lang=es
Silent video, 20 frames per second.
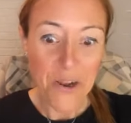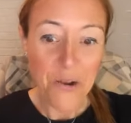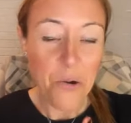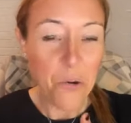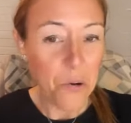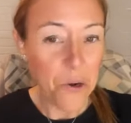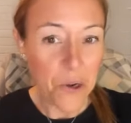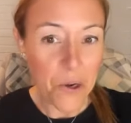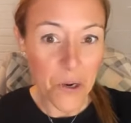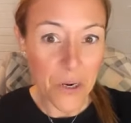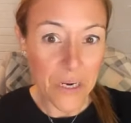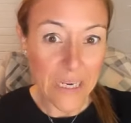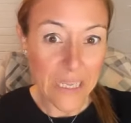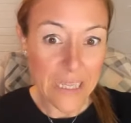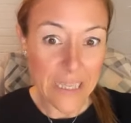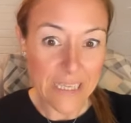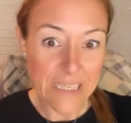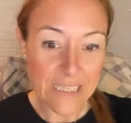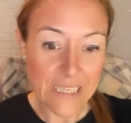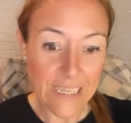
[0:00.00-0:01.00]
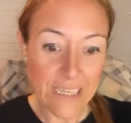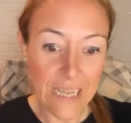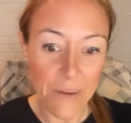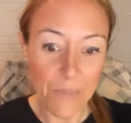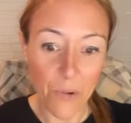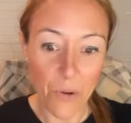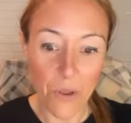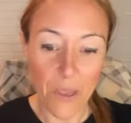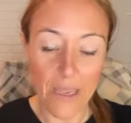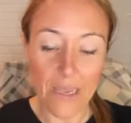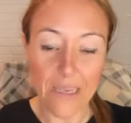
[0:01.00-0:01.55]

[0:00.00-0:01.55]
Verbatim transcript: Lo único que necesitamos